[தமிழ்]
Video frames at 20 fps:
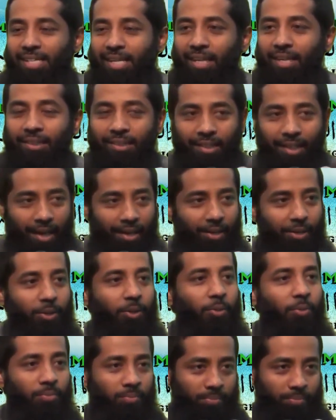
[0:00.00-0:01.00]

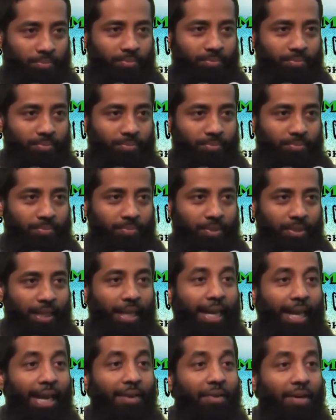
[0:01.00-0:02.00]
ஷைத்தானுக்கும்
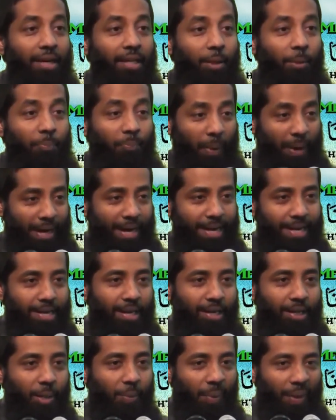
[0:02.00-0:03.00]
இறைவனது
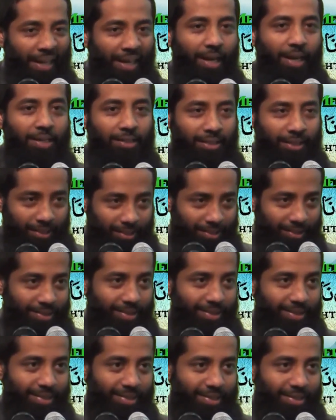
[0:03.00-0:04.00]
படையினருக்கும் இடையில் என்ன செய்து
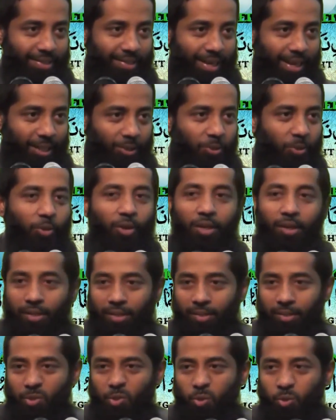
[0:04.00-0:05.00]
நடந்து
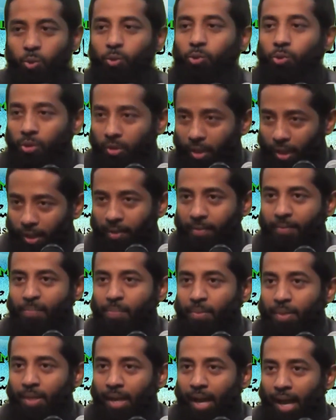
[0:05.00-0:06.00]
கொண்டிருக்குது ஜுந்துல்லா
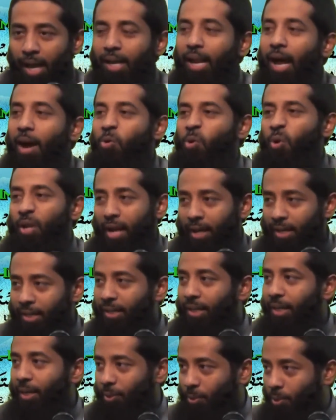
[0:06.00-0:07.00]
அல்லாவுடைய
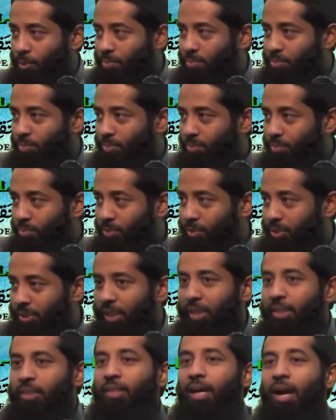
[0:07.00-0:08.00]
அணியினருக்கும்
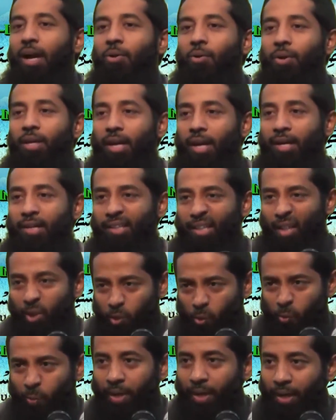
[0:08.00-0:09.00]
சைத்தானுடைய
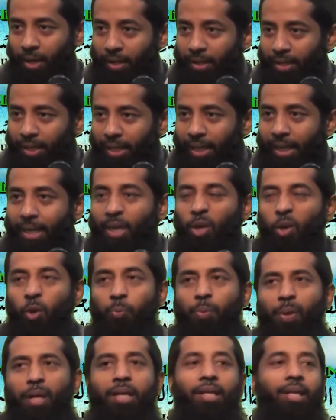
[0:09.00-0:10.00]
அணியினருக்கும் என்ன இடையில்
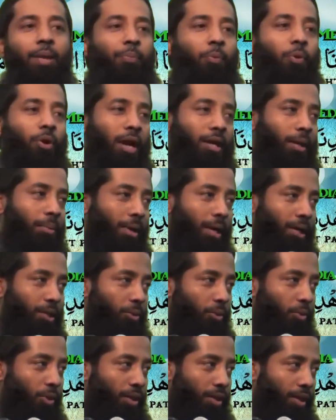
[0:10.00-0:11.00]
ஒரு பெரிய போராட்டம்
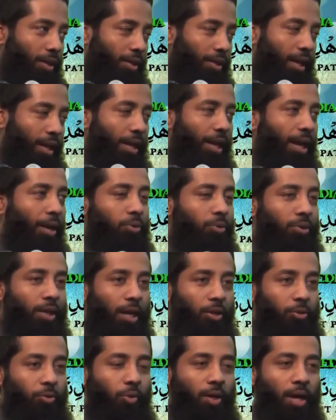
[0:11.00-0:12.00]
நடந்து கொண்டிருக்கிறது அல்லாஹு
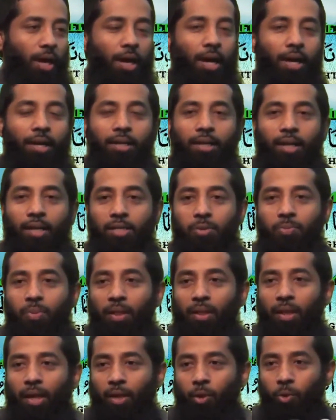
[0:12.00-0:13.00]
தாலா சொல்கிறா அல்லா இன்ன
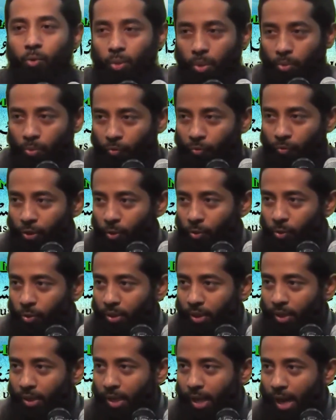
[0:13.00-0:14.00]
ஹஸ்பல்லாஹி ஹுமுல் முஃப்லிஹூன்
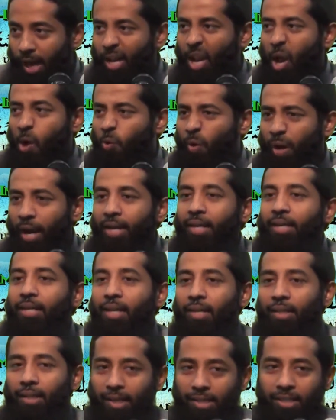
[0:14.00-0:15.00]
அல்லாவுடைய
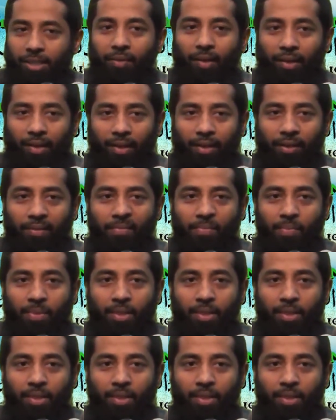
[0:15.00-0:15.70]
அணியினர் தான் என்ன செய்வார்கள்